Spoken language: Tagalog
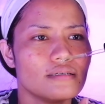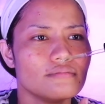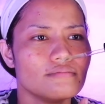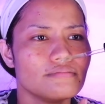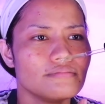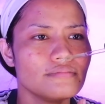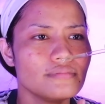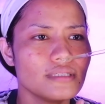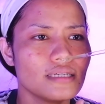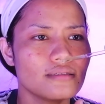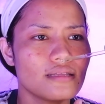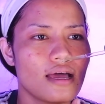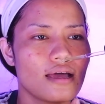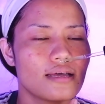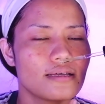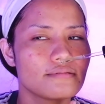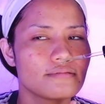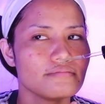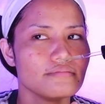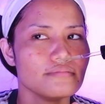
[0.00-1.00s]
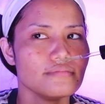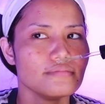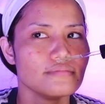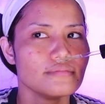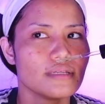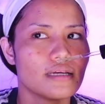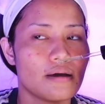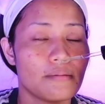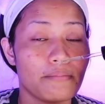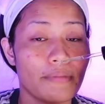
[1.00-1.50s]
Mm,
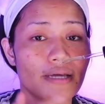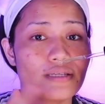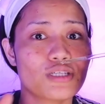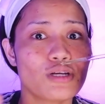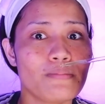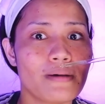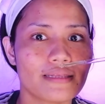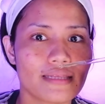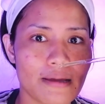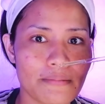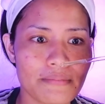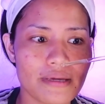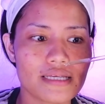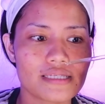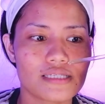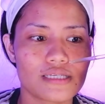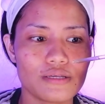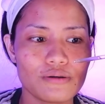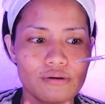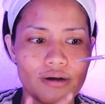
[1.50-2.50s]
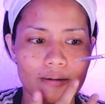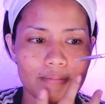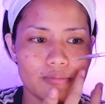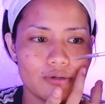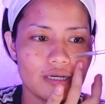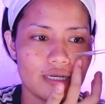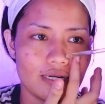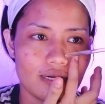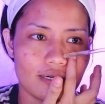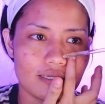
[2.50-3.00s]
medyo matamis yung
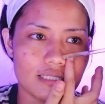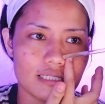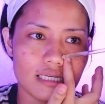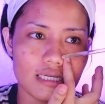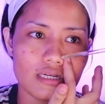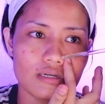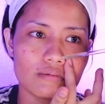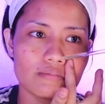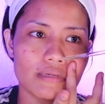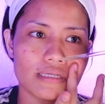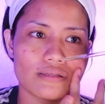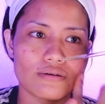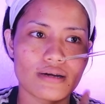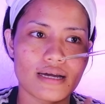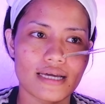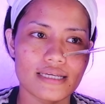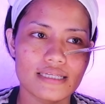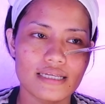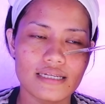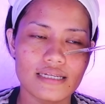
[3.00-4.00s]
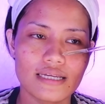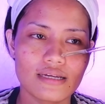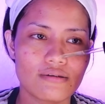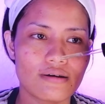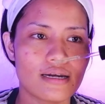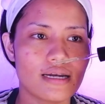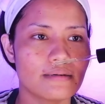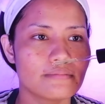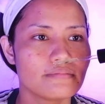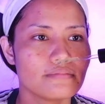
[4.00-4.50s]
amoy ng serum na to, guys. Hindi ko
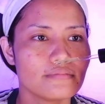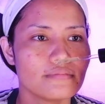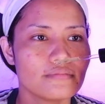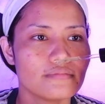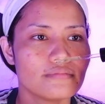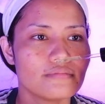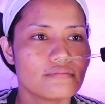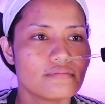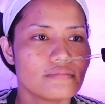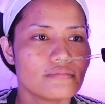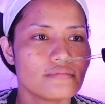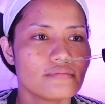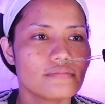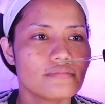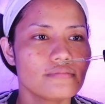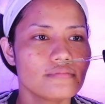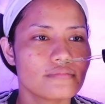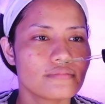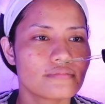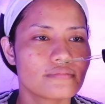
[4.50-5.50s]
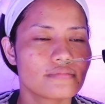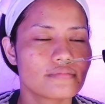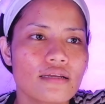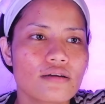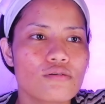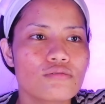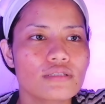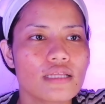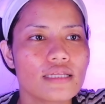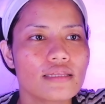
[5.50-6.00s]
alam. Mm.
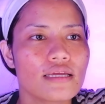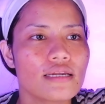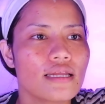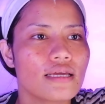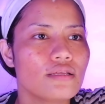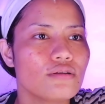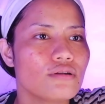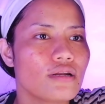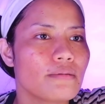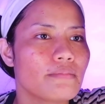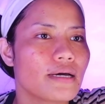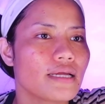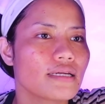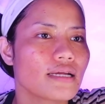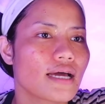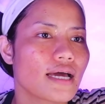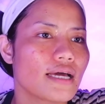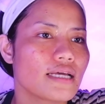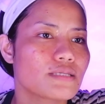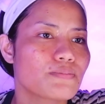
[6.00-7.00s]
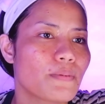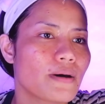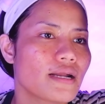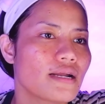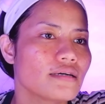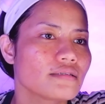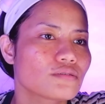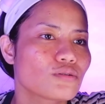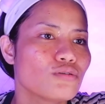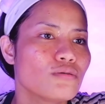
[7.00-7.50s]
Kung titingnan nyo naman guys,
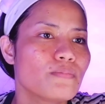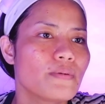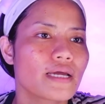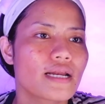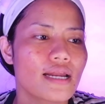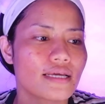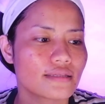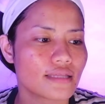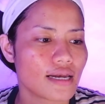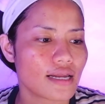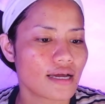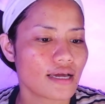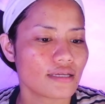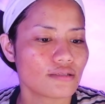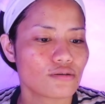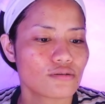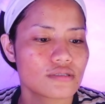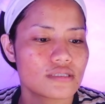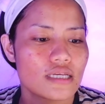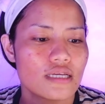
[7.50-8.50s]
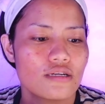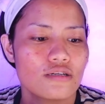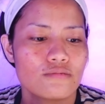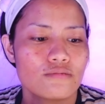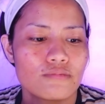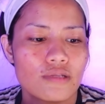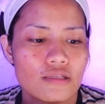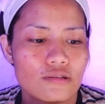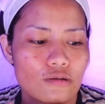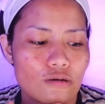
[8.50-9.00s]
parang tubig lang talaga itong
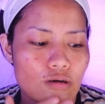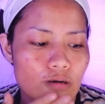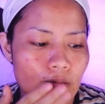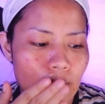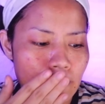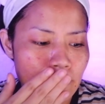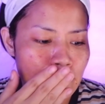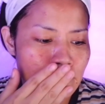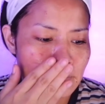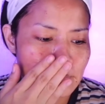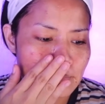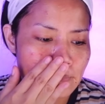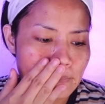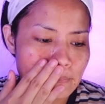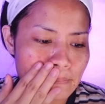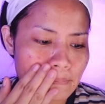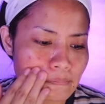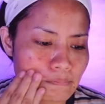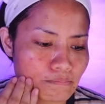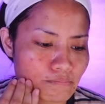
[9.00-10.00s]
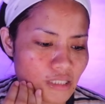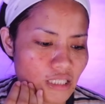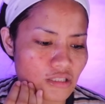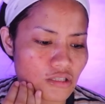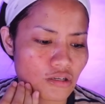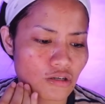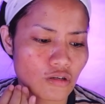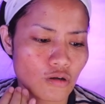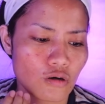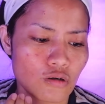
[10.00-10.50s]
serum na to. Bruh.
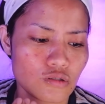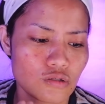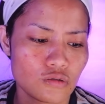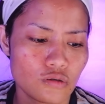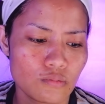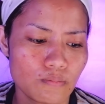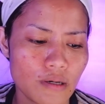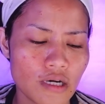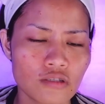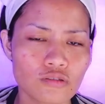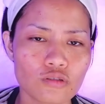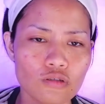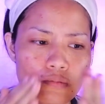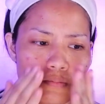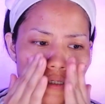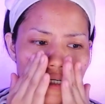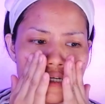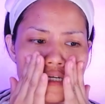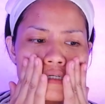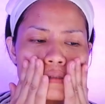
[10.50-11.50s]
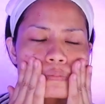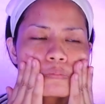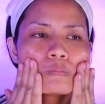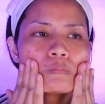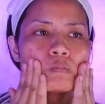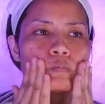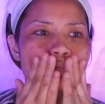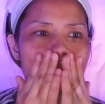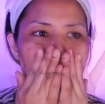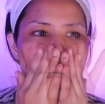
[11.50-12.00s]
Nagseryoso, parang tubig lang
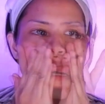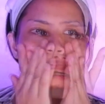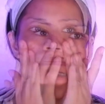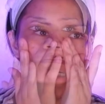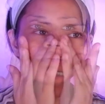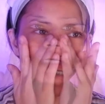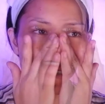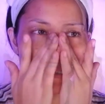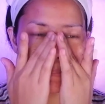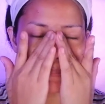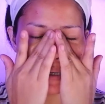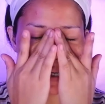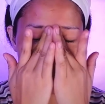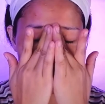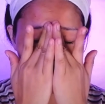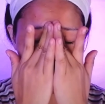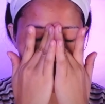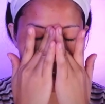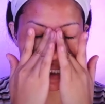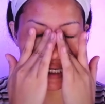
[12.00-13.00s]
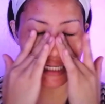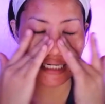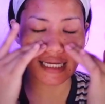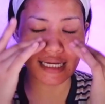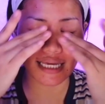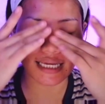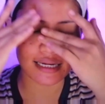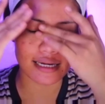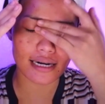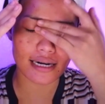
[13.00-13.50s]
parang naglalagay ka